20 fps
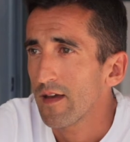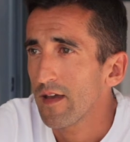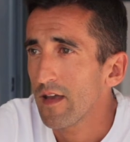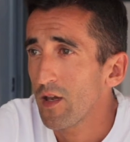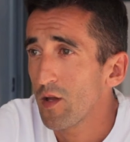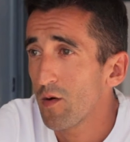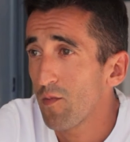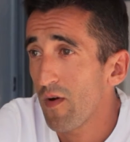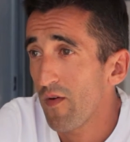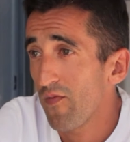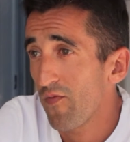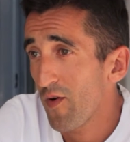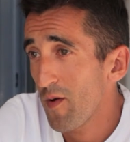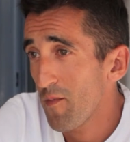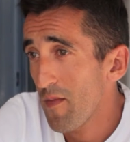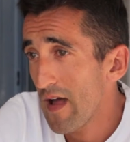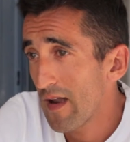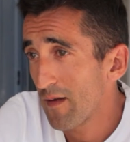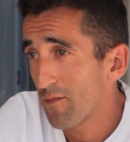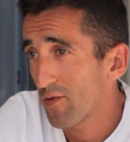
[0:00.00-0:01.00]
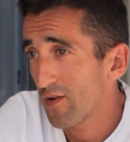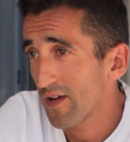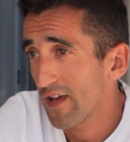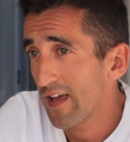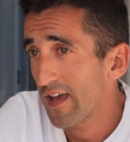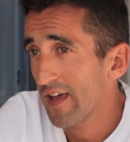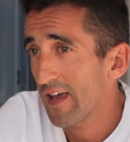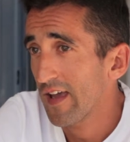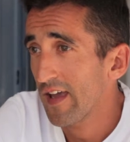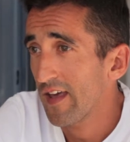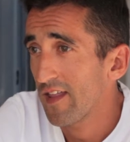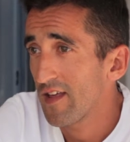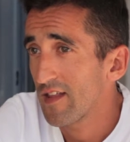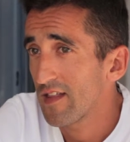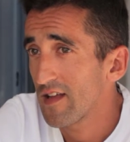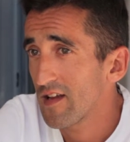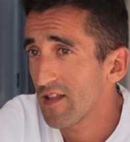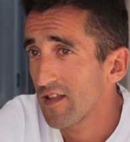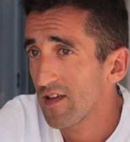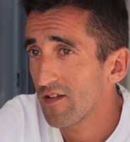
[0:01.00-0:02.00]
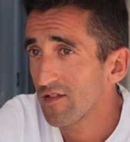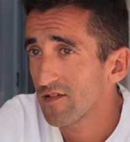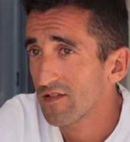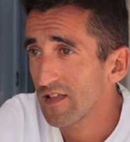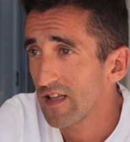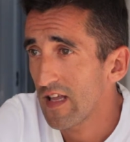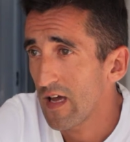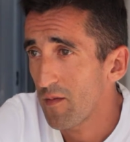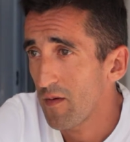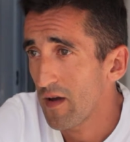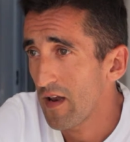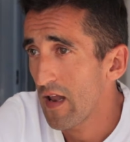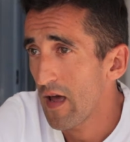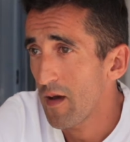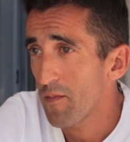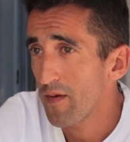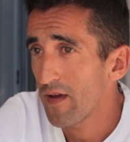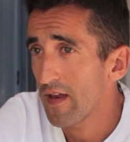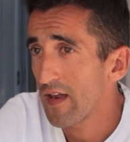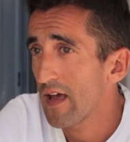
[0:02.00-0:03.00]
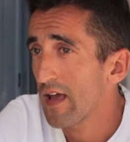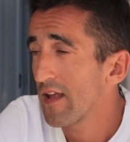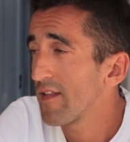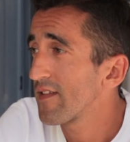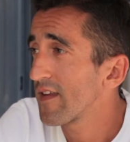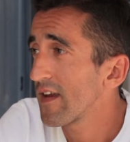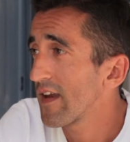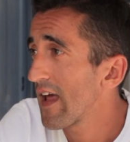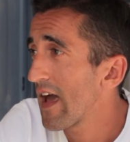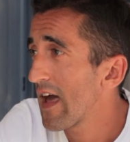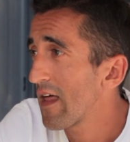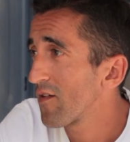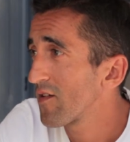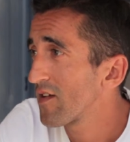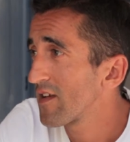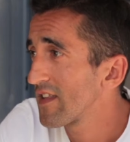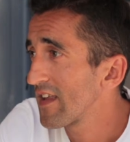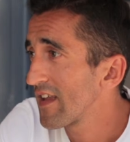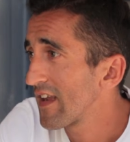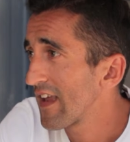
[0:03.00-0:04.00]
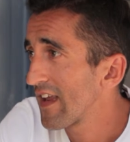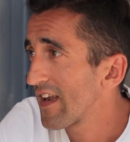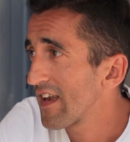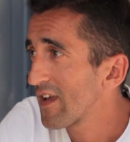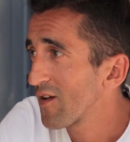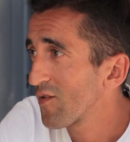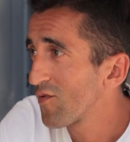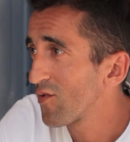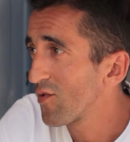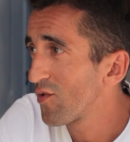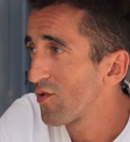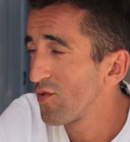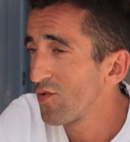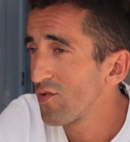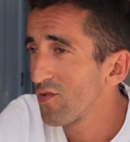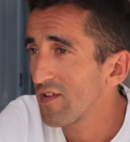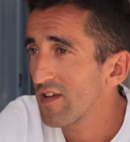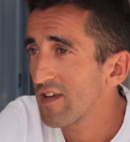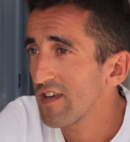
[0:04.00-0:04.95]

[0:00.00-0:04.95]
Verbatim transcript: y no me fue mal porque quedé tercero sin haber apenas entrenado y tener ningún club